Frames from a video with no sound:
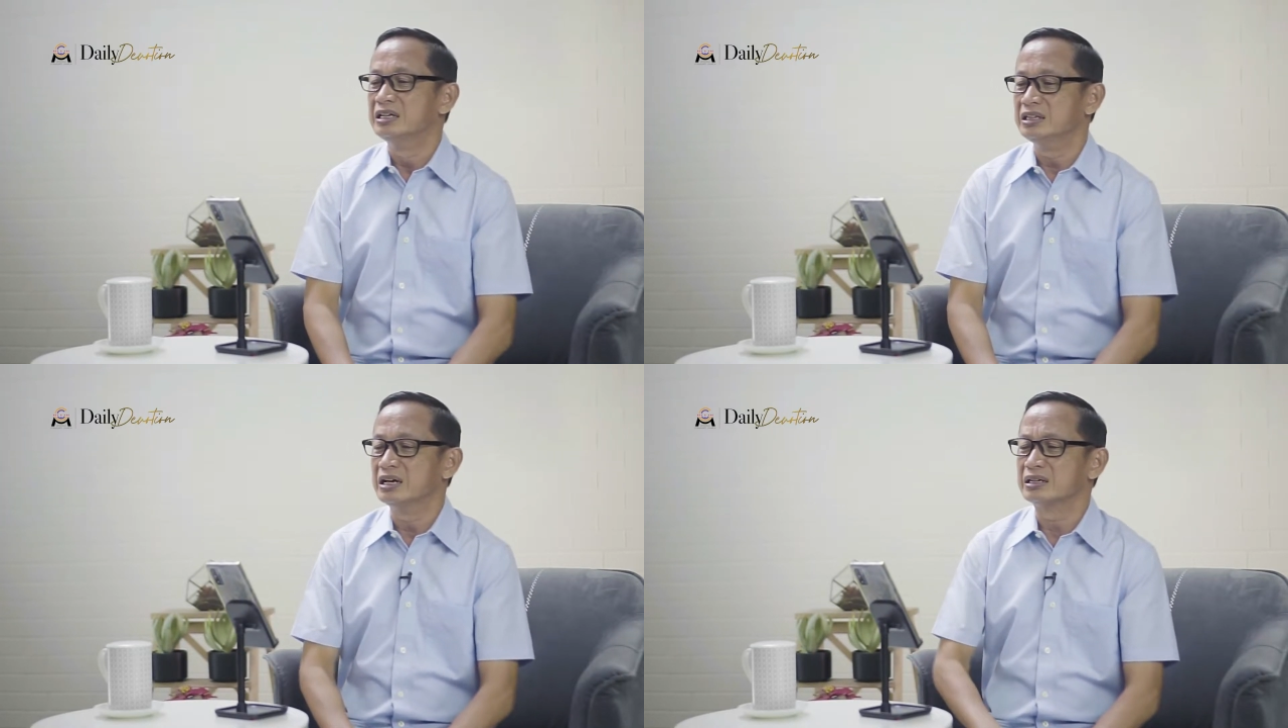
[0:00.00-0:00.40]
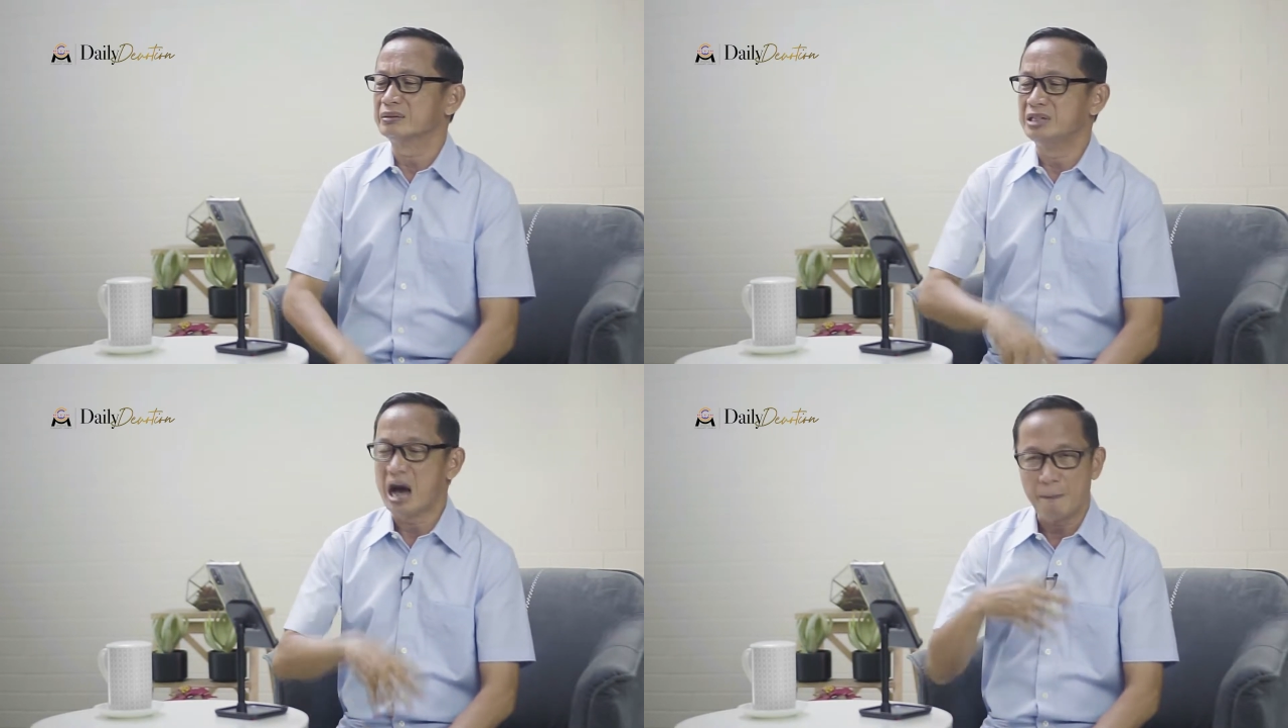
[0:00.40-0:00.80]

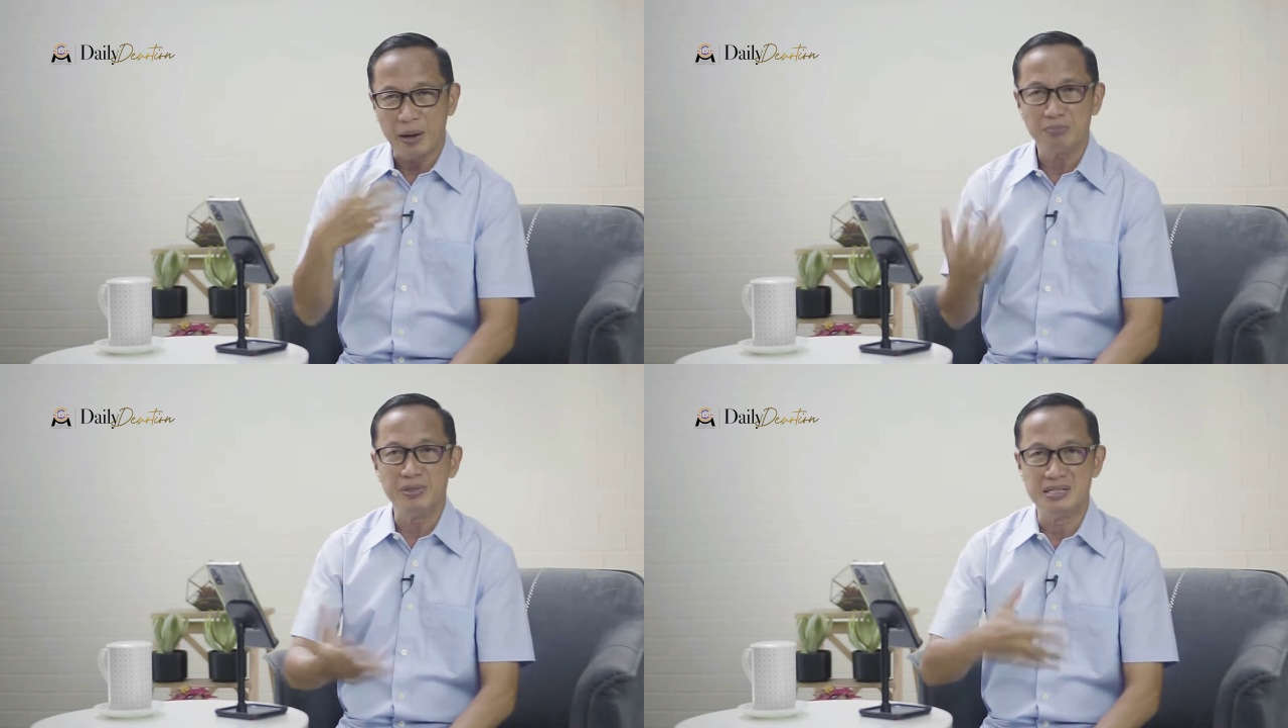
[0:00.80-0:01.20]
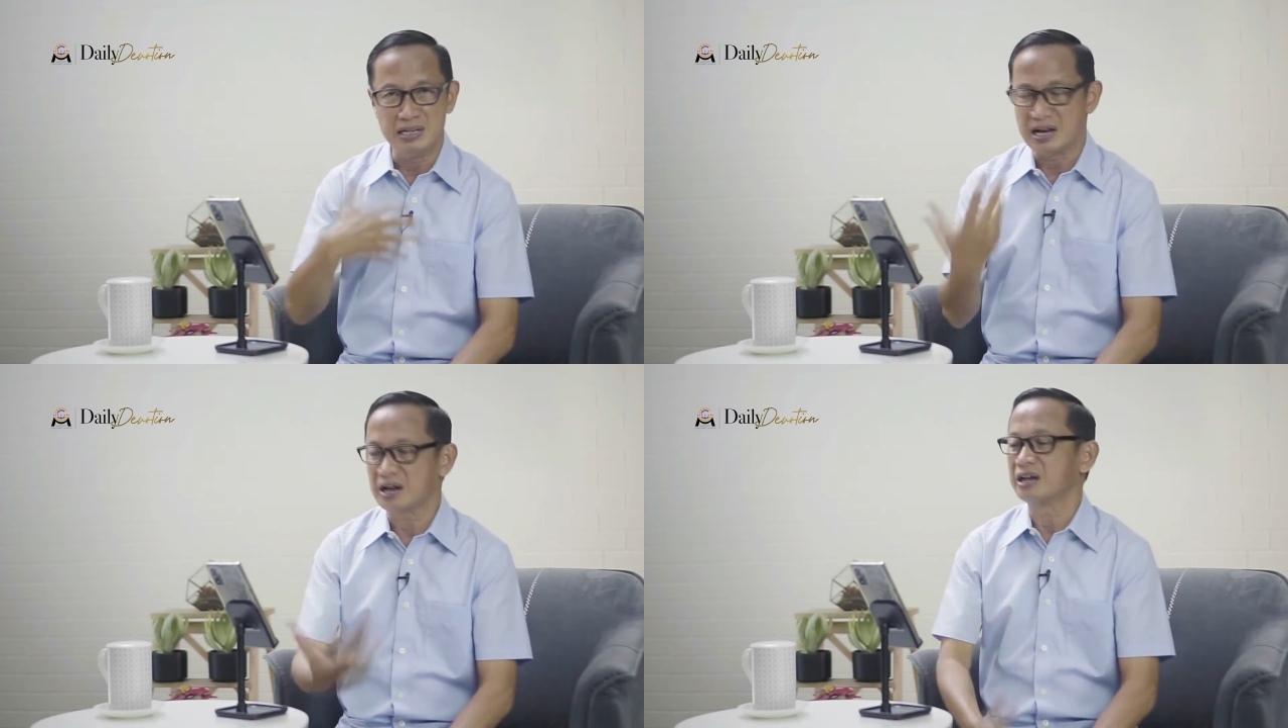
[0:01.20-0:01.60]
yang dapat
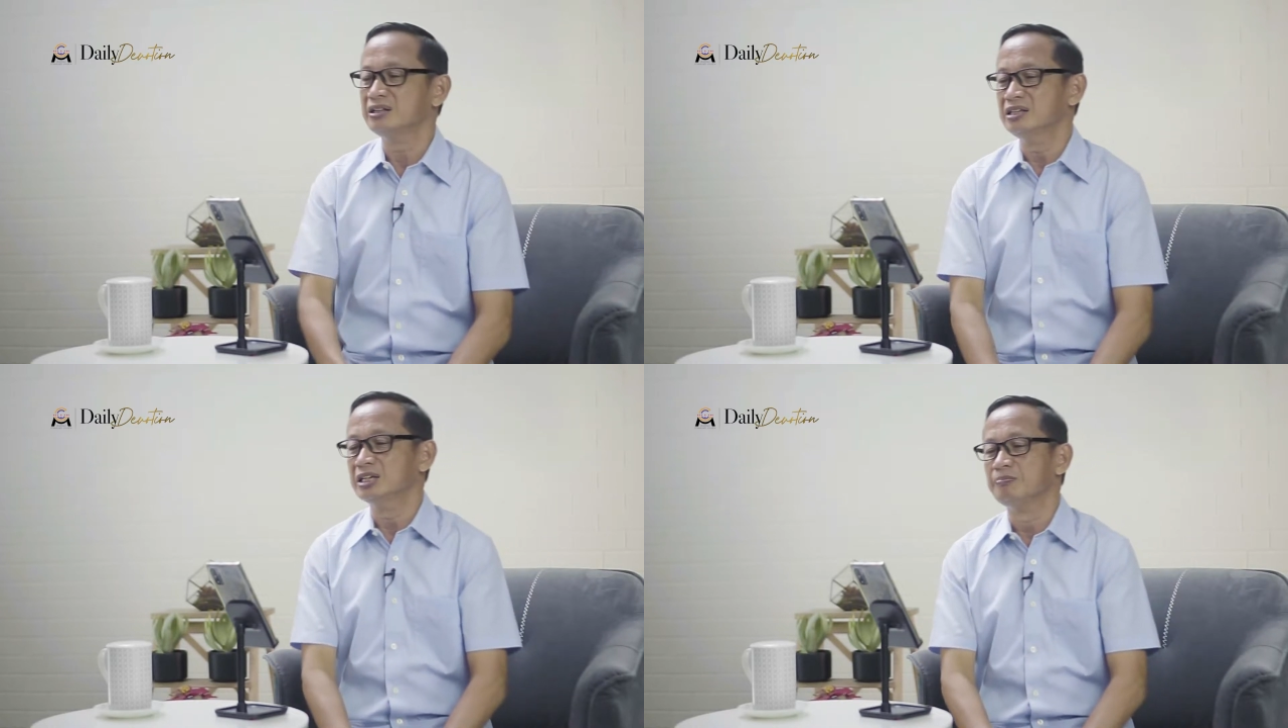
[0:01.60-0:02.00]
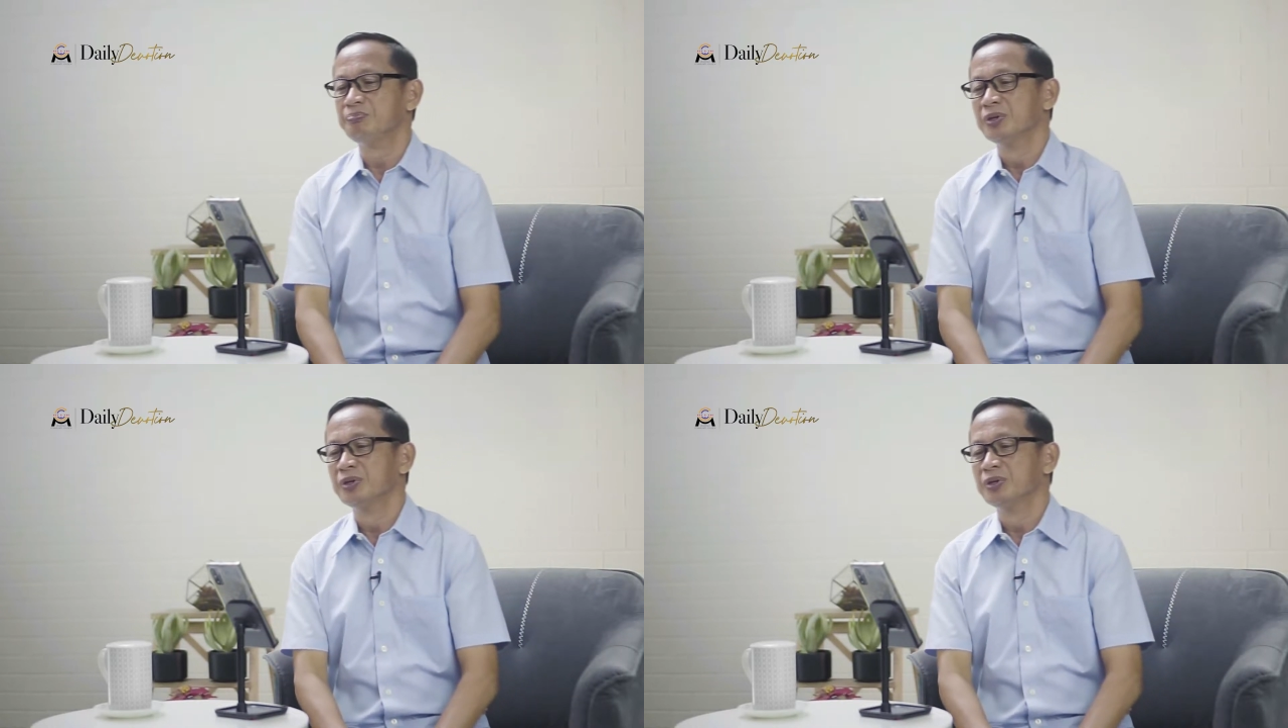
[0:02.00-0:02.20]
menjinakkannya.